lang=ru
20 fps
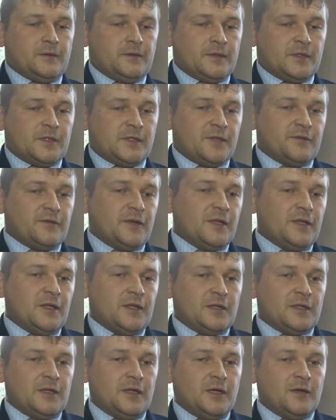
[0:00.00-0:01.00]

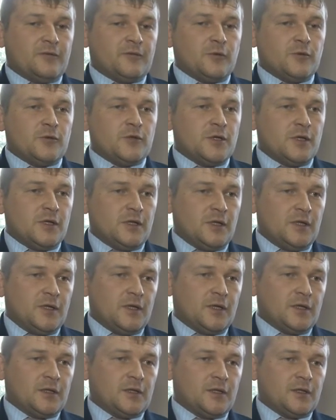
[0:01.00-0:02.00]
основания для включения
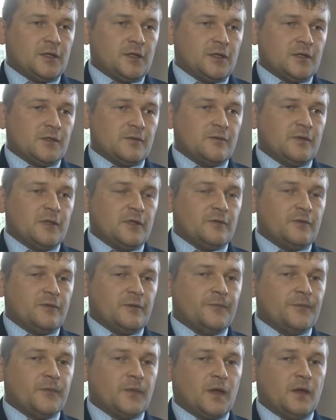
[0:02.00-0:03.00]
некоторых из видов
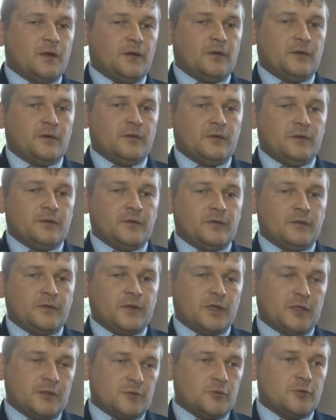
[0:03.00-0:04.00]
Э, в
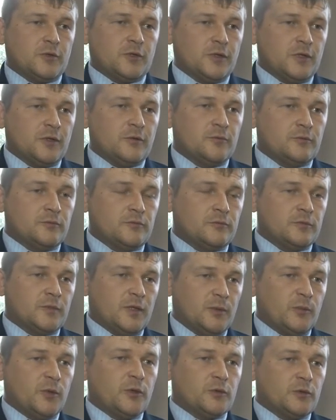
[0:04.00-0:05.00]
Красную книгу,
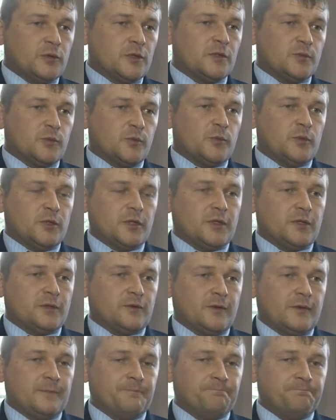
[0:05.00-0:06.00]
наоборот, Республики
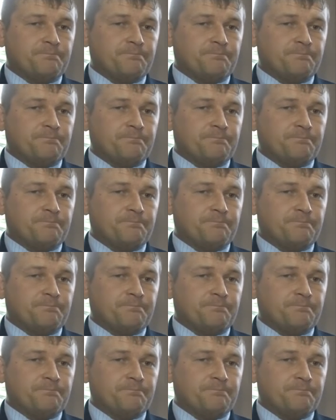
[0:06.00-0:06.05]
Тыва.